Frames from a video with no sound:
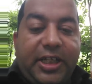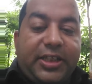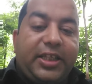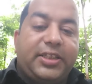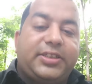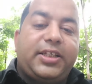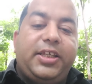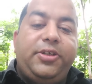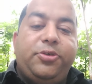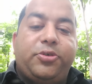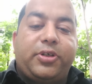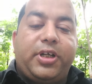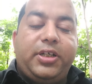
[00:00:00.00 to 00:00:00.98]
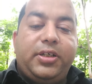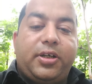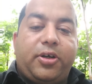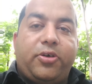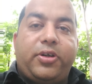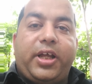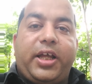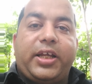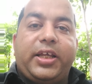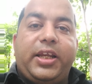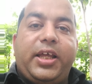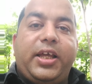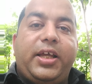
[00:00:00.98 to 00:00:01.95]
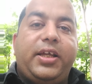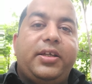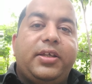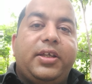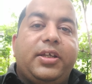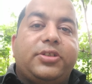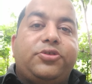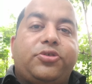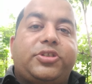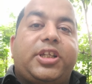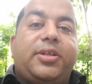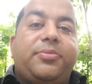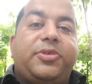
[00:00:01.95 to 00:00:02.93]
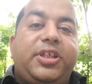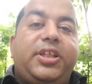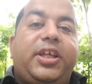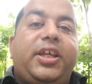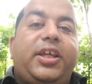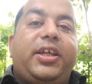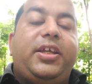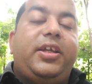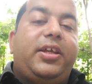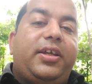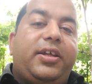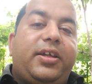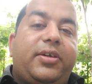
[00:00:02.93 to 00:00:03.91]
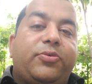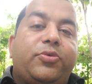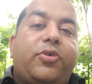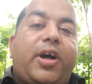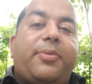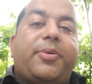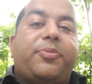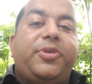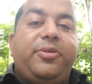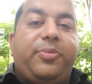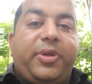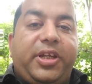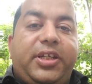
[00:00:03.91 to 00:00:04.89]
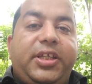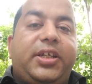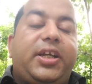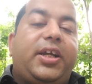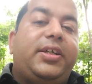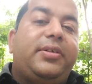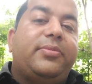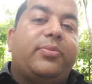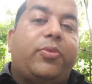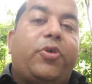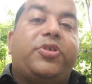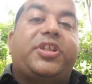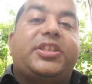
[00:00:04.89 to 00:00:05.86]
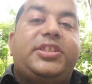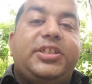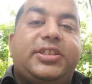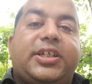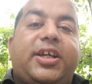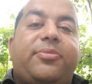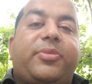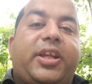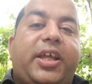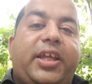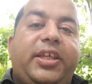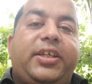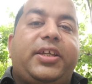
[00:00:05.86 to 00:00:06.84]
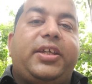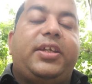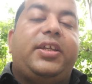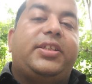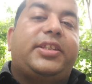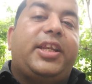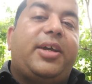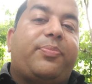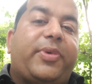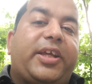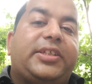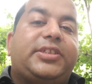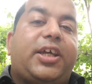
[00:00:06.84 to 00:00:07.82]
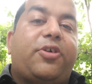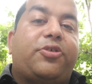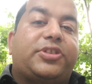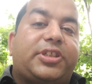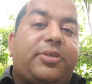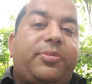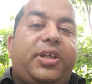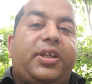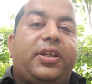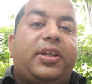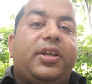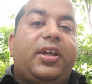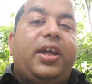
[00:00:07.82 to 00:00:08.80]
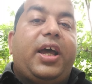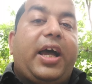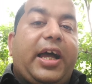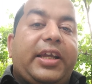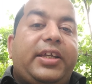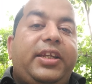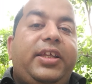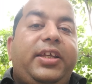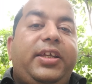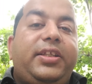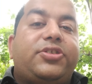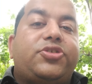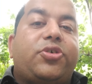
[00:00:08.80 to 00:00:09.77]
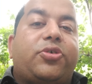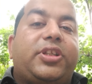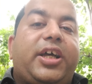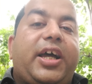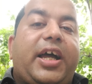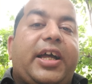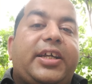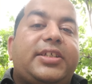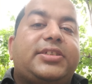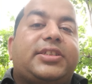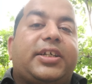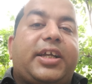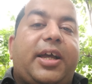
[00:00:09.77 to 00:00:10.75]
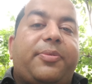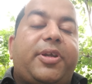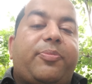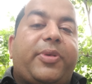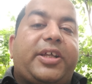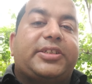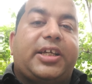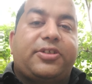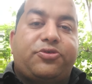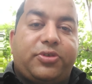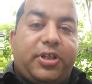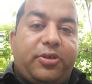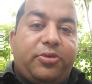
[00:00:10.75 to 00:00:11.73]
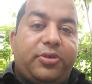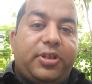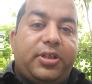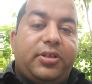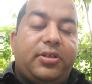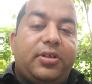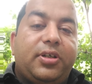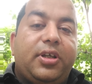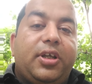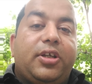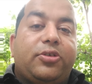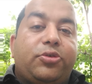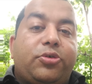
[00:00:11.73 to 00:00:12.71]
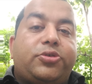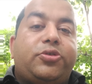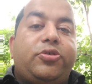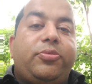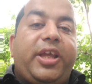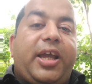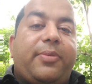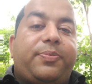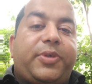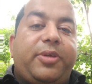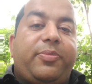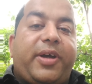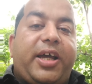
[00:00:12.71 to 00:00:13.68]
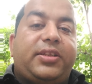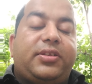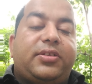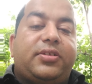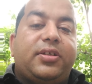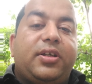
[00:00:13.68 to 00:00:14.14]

साथ ऐसा ही होगा और अगला जो जन्मदिन है वो आप अपनी बेटी का बहुत अच्छी जगह मनाएंगे इतना पैसा और समय अगले चौदह अगस्त तक आपके पास आ चुका होगा दोस्तों मैं आपकी बात